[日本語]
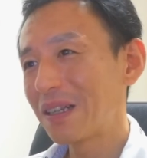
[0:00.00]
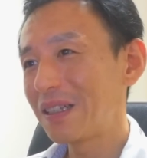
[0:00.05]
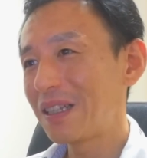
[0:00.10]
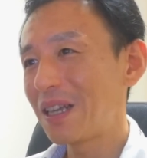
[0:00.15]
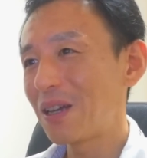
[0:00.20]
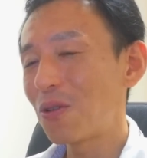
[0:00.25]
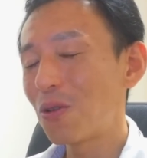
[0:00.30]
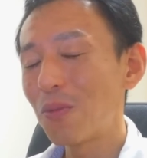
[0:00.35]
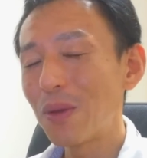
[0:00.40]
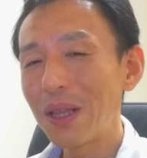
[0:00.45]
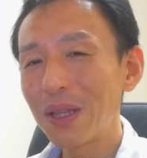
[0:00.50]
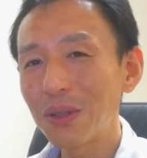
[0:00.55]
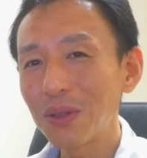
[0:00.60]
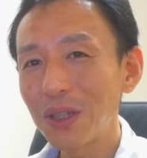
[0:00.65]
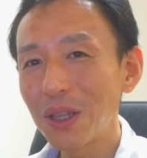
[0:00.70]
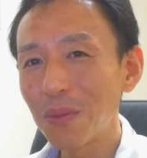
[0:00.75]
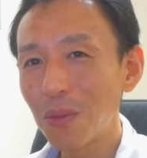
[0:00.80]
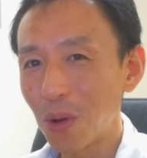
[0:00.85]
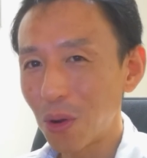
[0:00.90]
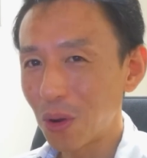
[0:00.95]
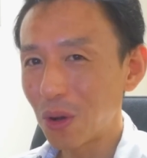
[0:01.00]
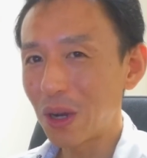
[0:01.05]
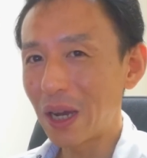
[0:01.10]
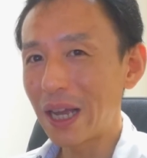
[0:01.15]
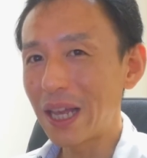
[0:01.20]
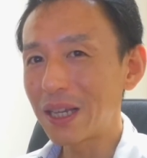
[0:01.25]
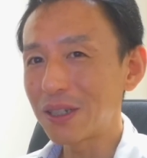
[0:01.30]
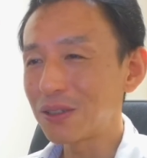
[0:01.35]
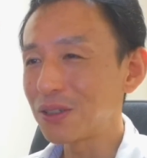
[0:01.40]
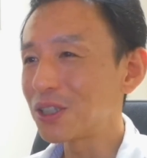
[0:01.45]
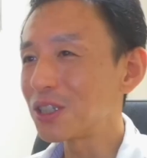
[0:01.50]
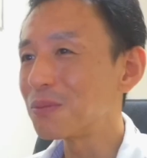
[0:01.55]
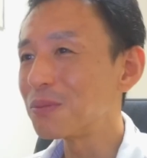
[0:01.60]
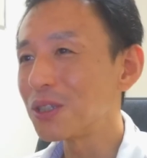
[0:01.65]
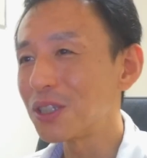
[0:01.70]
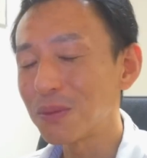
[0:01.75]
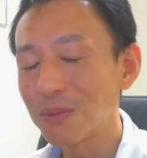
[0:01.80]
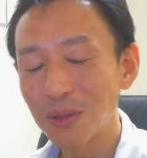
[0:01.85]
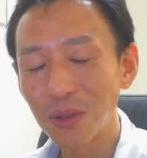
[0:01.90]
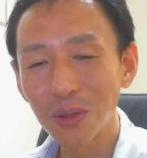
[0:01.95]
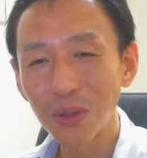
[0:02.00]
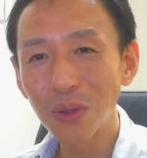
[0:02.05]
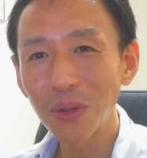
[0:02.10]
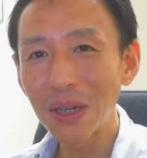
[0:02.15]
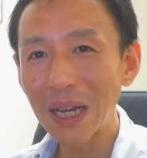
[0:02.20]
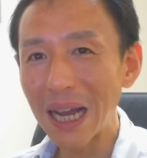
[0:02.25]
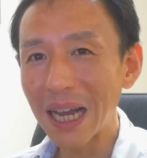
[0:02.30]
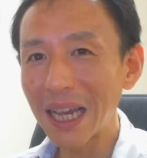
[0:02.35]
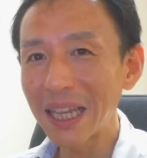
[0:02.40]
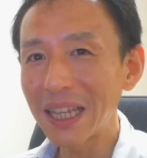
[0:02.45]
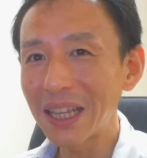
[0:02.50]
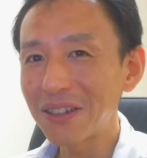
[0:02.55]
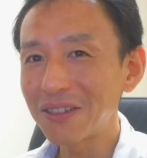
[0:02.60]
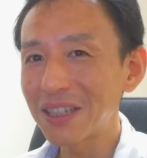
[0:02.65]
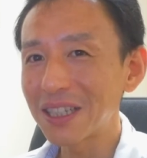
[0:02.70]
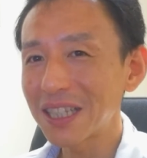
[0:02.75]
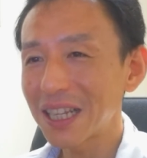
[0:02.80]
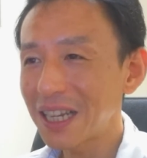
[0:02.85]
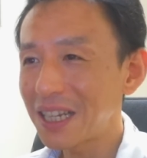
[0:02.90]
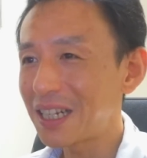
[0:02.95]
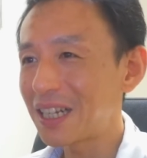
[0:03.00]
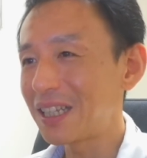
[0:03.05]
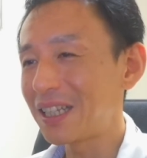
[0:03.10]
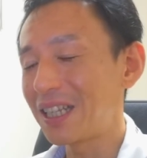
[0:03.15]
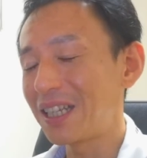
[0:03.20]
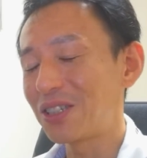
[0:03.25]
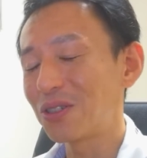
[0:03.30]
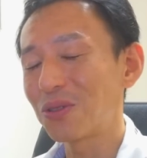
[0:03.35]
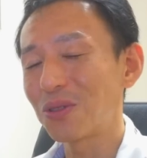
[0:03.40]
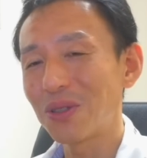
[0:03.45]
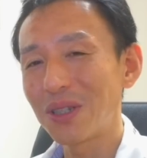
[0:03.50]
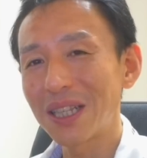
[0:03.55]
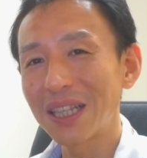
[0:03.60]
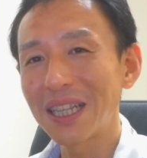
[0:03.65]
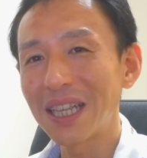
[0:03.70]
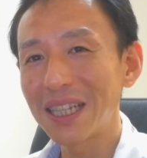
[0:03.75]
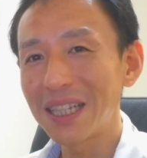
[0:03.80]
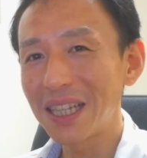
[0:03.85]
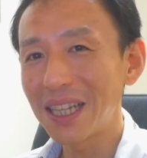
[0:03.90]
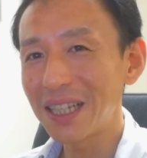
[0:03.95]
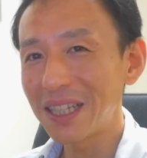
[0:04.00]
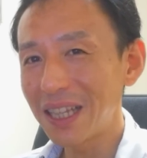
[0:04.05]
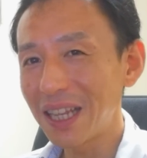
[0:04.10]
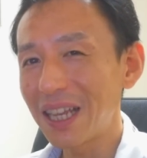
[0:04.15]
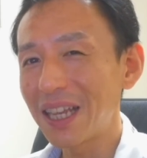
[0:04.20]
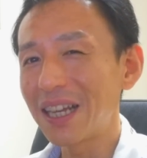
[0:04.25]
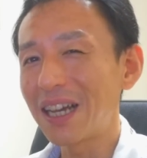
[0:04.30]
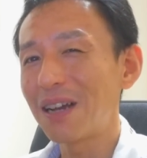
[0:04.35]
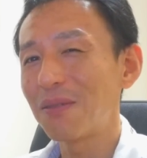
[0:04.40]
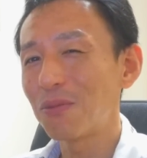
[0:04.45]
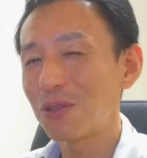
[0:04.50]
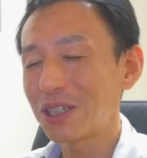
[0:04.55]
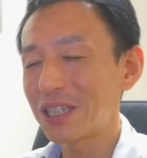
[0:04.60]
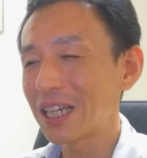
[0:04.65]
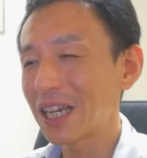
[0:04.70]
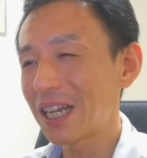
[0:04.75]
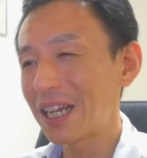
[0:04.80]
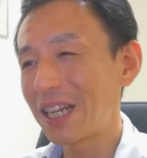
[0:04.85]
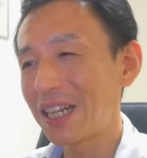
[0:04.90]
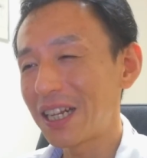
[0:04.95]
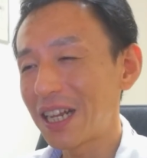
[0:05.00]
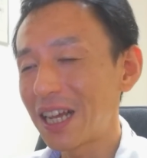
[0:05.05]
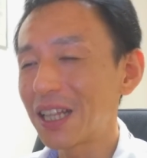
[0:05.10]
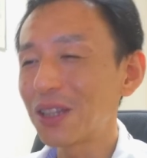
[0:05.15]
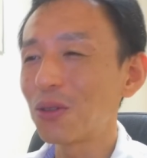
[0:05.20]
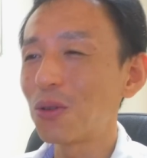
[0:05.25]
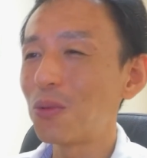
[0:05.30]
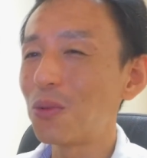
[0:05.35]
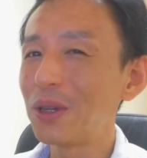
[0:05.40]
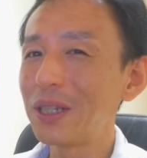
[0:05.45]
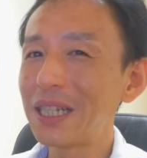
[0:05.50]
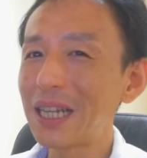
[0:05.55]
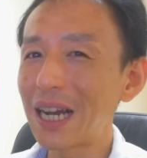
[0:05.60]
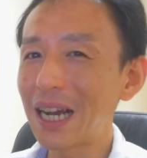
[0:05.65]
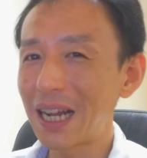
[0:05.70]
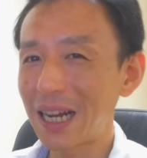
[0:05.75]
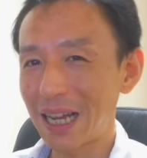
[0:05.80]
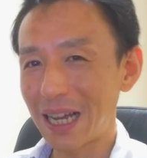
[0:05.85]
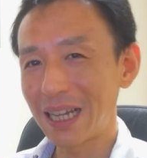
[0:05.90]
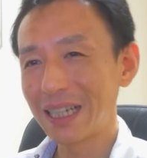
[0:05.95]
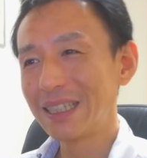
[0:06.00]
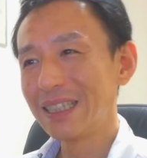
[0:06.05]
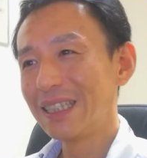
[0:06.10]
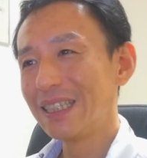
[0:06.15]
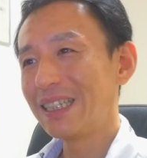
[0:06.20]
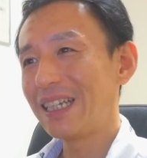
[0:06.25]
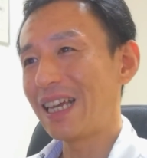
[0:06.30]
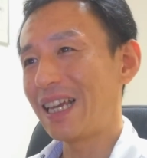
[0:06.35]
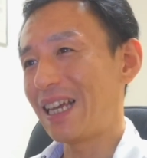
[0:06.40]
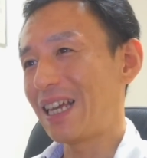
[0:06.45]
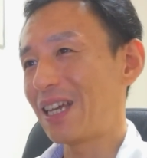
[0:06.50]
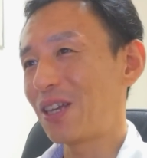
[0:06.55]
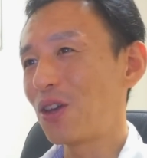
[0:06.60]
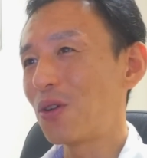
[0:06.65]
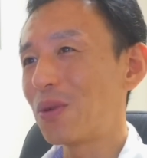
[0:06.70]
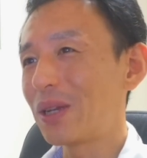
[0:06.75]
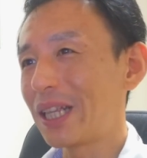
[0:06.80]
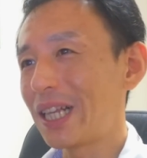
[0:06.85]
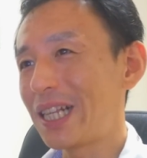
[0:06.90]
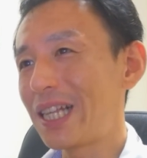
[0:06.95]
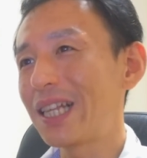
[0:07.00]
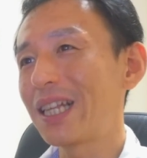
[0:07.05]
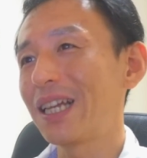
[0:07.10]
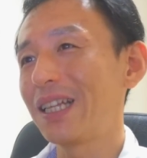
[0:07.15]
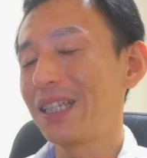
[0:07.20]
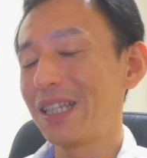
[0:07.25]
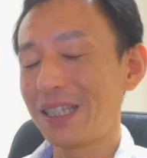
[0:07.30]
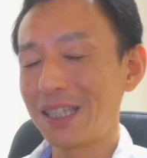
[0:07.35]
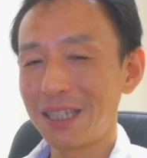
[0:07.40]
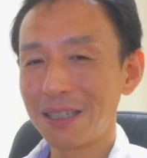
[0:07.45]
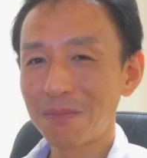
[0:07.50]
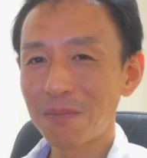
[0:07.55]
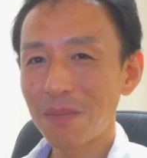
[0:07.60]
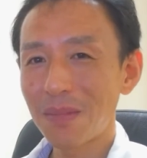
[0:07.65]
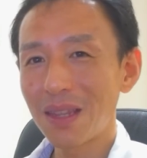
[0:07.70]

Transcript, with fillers: で、コメントでも早くつむつむの動画上げてくださいなんてちょっといただいていて、あ申し訳ないなと思いながら、えー、今日まで来たんです。